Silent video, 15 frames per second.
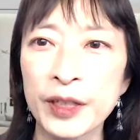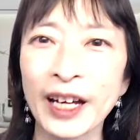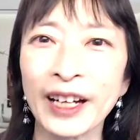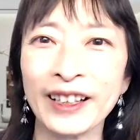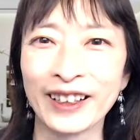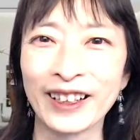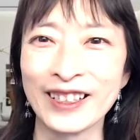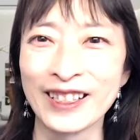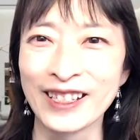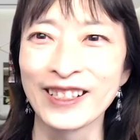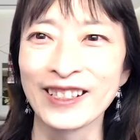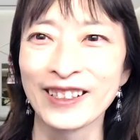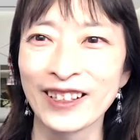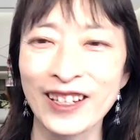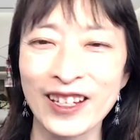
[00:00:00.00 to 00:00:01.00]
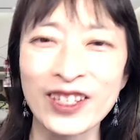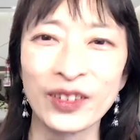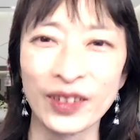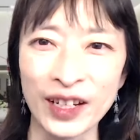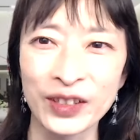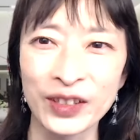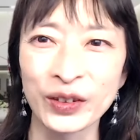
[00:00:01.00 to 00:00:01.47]
みたいな感じです
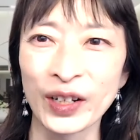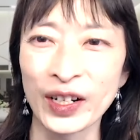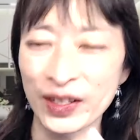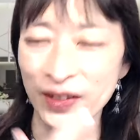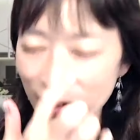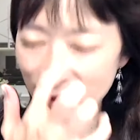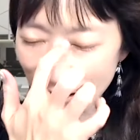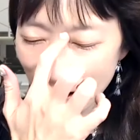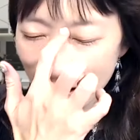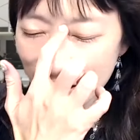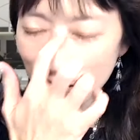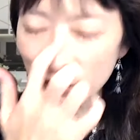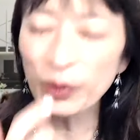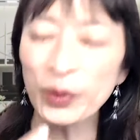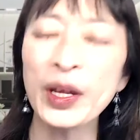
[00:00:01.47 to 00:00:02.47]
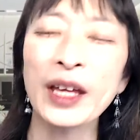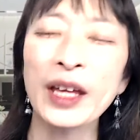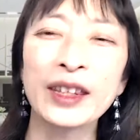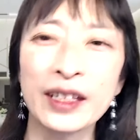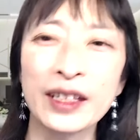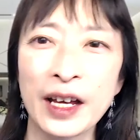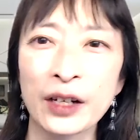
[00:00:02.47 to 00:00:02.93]
よね、人からすると。どうやっ
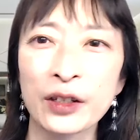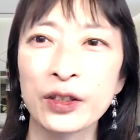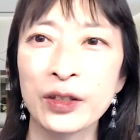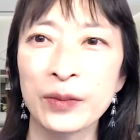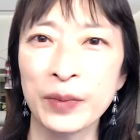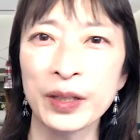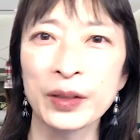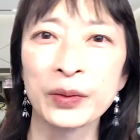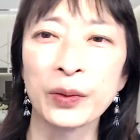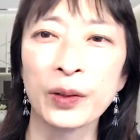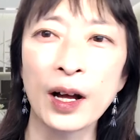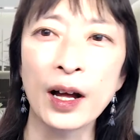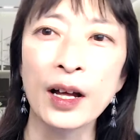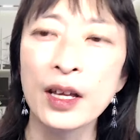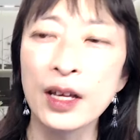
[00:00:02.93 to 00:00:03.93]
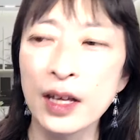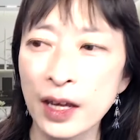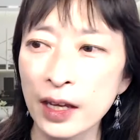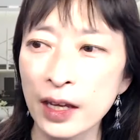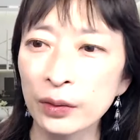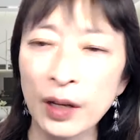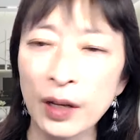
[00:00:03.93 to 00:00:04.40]
て200人見るのか。
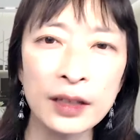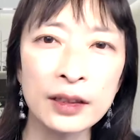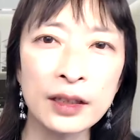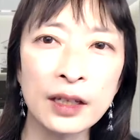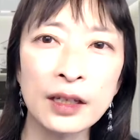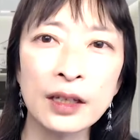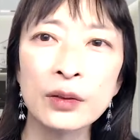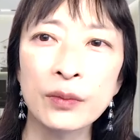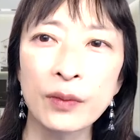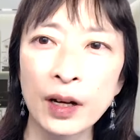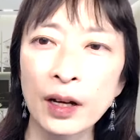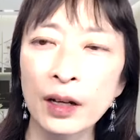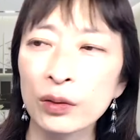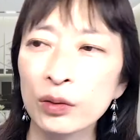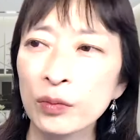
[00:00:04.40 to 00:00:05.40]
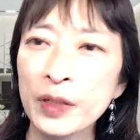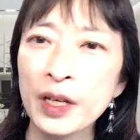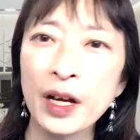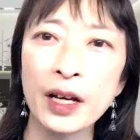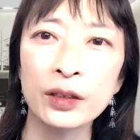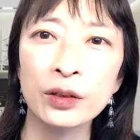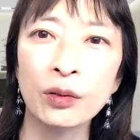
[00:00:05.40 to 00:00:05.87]
えっ、ー、と、簡単なのは飲み
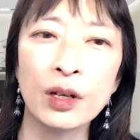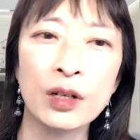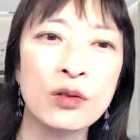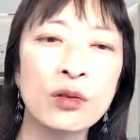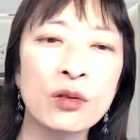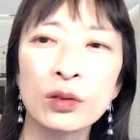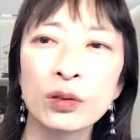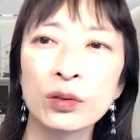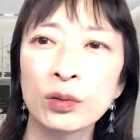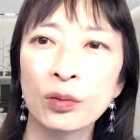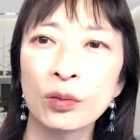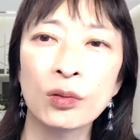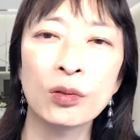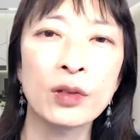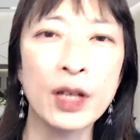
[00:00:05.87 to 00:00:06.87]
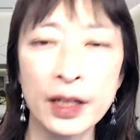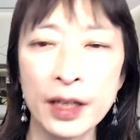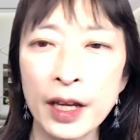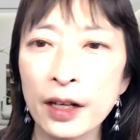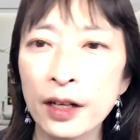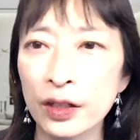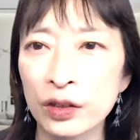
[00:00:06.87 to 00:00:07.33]
会とかそういうところで
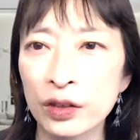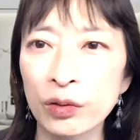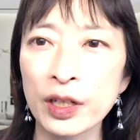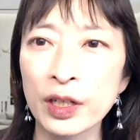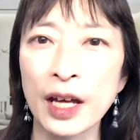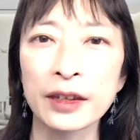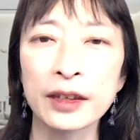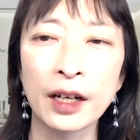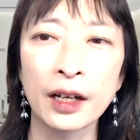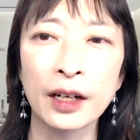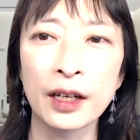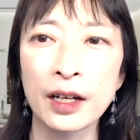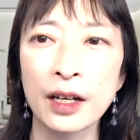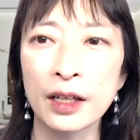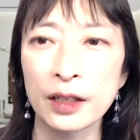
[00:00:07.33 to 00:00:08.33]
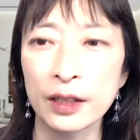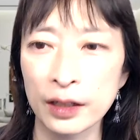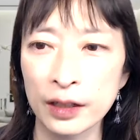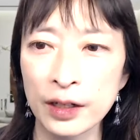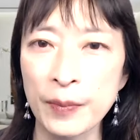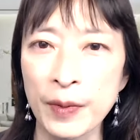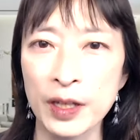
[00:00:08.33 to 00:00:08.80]
誰か一人やってあげ
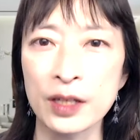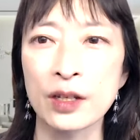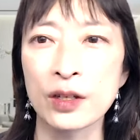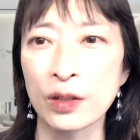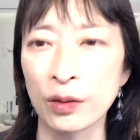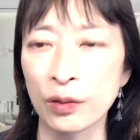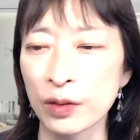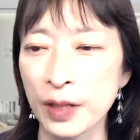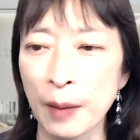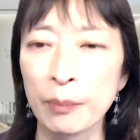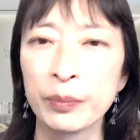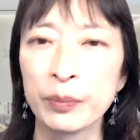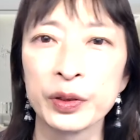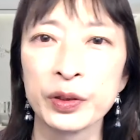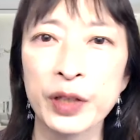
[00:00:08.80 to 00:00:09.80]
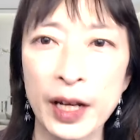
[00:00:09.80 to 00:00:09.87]
ればいいんですよ。3分ぐ